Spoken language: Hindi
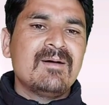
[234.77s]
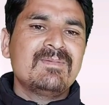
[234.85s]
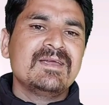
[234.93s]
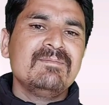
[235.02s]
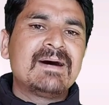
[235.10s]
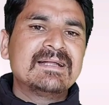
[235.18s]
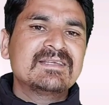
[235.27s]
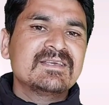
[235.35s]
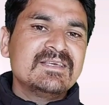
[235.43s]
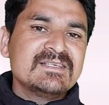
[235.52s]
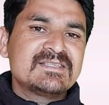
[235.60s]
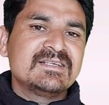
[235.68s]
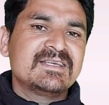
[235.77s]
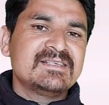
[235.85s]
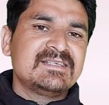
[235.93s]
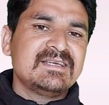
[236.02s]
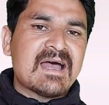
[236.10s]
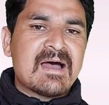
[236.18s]
अब रही बात कि किस
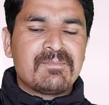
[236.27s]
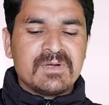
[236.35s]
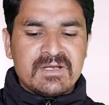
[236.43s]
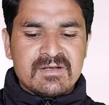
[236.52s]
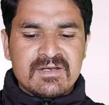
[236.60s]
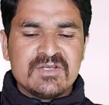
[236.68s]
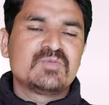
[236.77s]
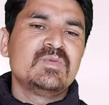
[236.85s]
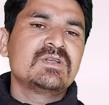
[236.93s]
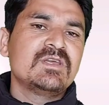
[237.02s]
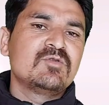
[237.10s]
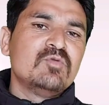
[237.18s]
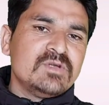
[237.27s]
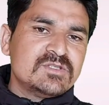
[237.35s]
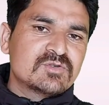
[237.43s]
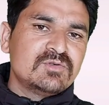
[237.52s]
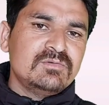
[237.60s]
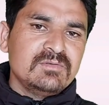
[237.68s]
तरीके से आप इन टीचमेंट की
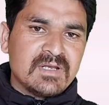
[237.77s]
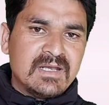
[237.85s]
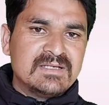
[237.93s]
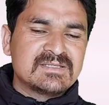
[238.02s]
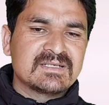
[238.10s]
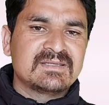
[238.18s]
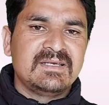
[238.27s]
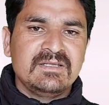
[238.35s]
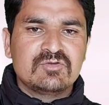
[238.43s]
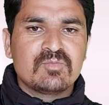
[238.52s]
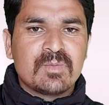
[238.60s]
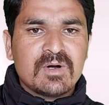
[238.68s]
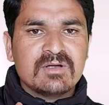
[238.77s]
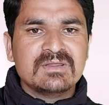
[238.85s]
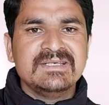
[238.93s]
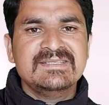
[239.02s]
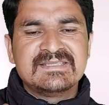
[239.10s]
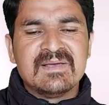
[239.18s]
गुडीज को ले सकते हैं तो
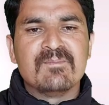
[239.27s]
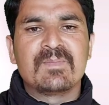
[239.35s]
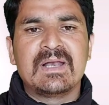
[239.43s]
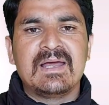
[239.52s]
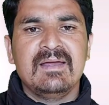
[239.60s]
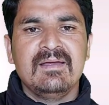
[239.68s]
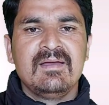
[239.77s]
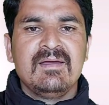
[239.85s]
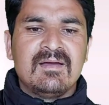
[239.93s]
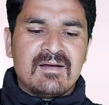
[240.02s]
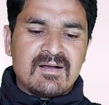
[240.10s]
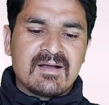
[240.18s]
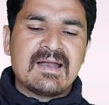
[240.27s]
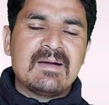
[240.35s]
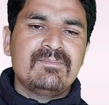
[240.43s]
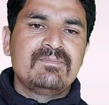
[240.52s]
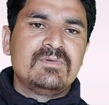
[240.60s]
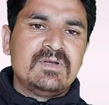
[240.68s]
बहुत ही सिंपल है अगर
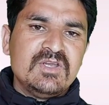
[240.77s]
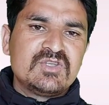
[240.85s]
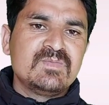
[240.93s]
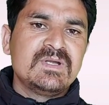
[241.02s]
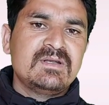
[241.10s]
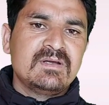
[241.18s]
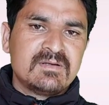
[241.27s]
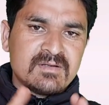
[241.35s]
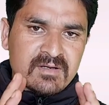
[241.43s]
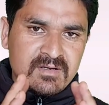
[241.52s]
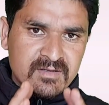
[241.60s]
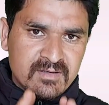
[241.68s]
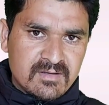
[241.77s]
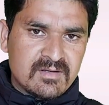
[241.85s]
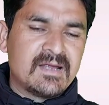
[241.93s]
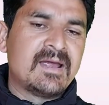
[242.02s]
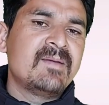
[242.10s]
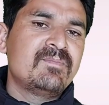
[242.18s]
आप टीचमेंट
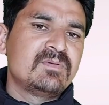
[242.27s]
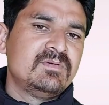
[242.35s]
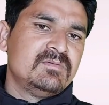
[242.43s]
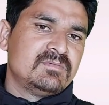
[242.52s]
ऐप